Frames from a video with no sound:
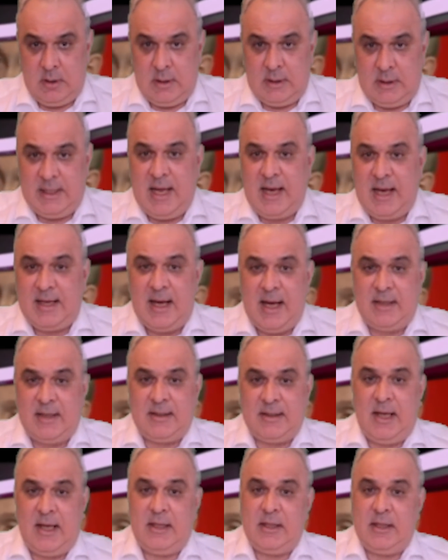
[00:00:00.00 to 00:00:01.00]
для
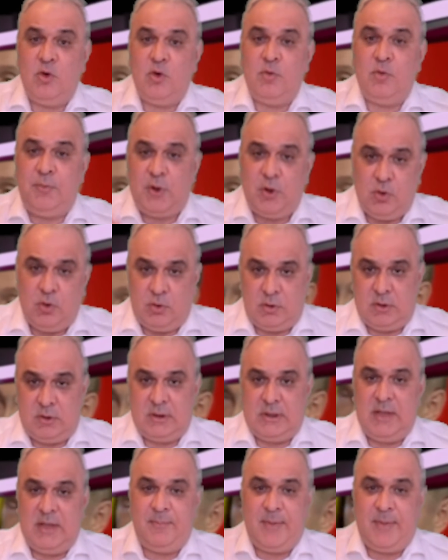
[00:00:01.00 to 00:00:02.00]
кадра и убьют,
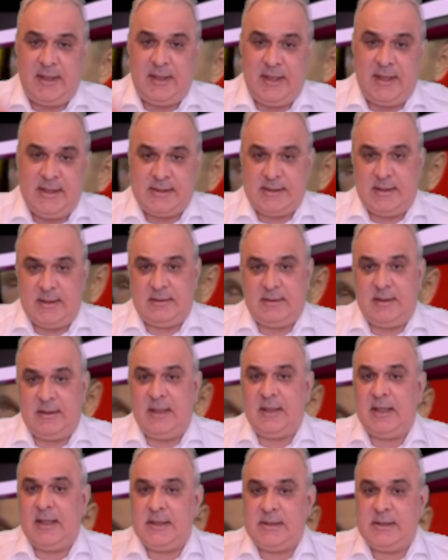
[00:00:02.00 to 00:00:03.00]
и похитят,
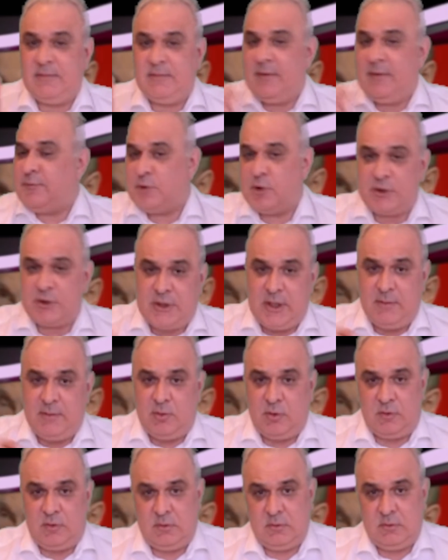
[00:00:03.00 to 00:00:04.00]
и красиво все снимут.